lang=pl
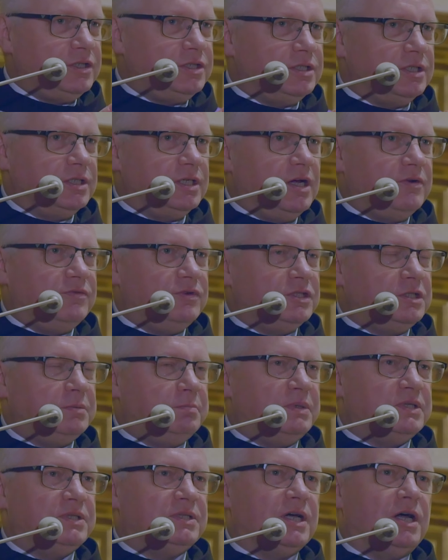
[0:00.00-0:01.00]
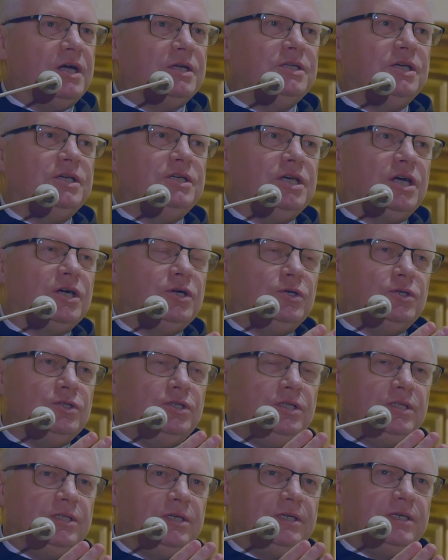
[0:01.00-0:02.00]
się nawet pytanie, jak
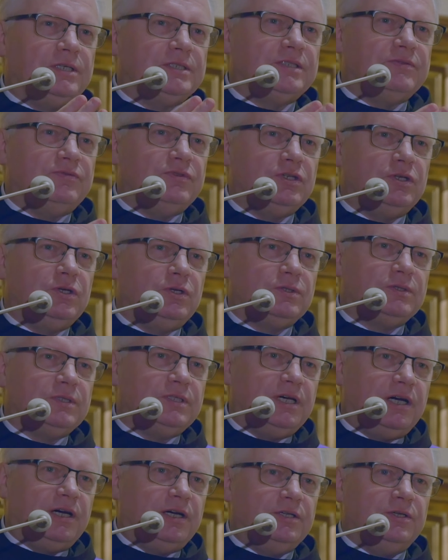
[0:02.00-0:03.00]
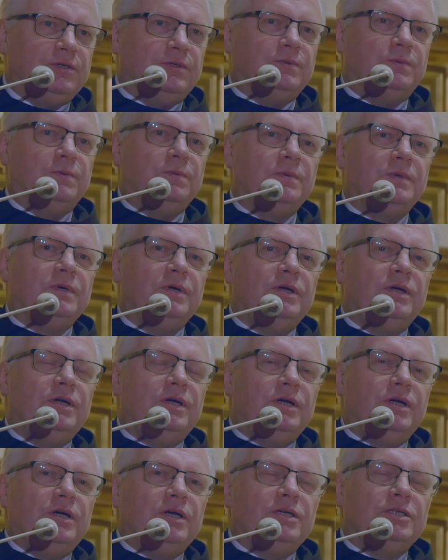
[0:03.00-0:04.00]
oni teraz wyglądają.
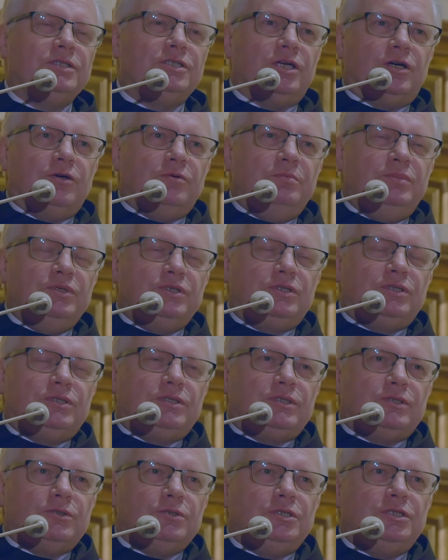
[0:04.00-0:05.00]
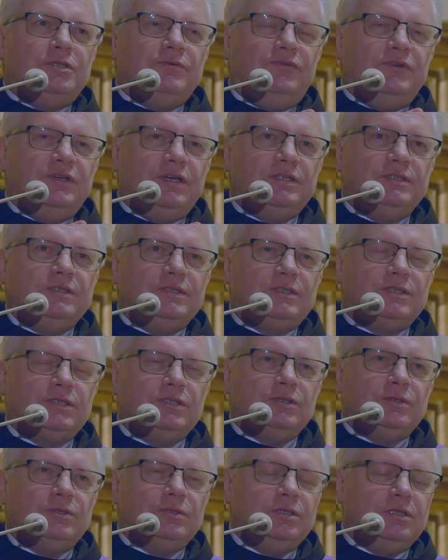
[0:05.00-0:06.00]
Chciałby coś
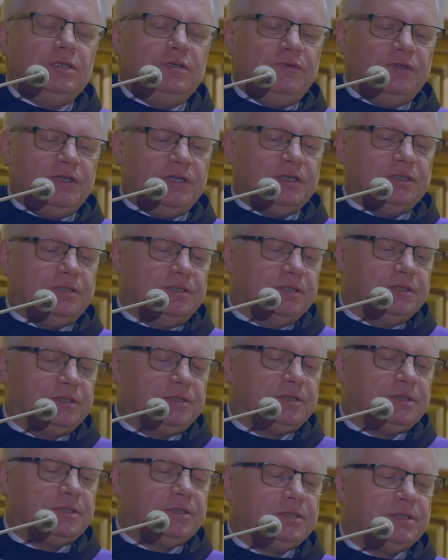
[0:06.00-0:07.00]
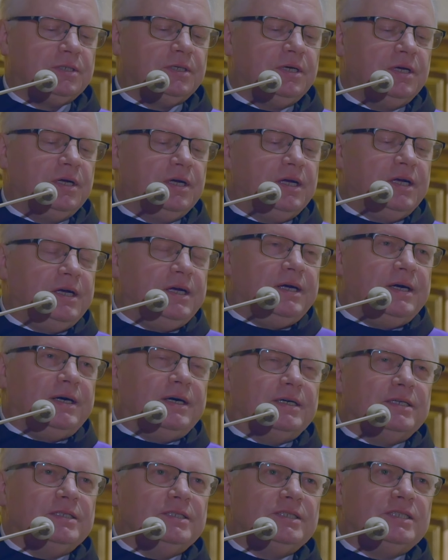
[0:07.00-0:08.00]
więcej o nich wiedzieć,
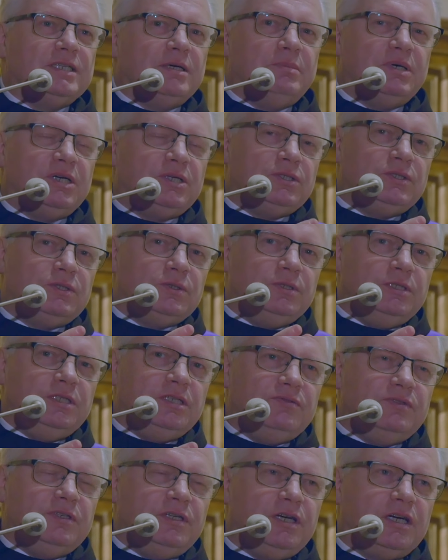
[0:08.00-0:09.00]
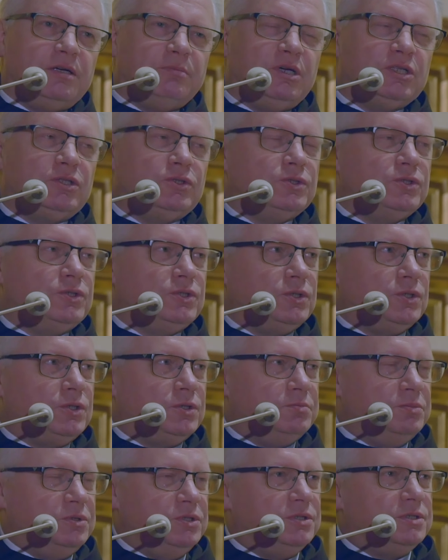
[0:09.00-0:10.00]
ale za bardzo nie wie, jak ma to
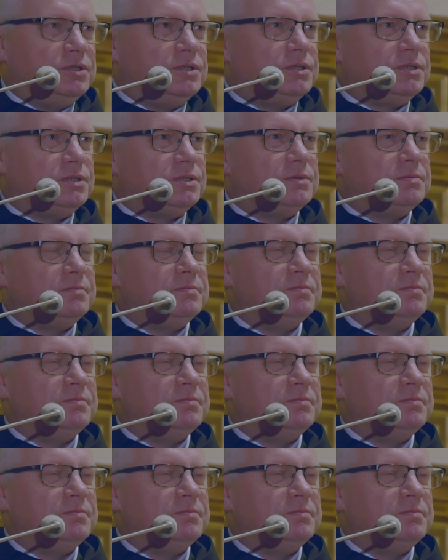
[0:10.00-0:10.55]
zrobić.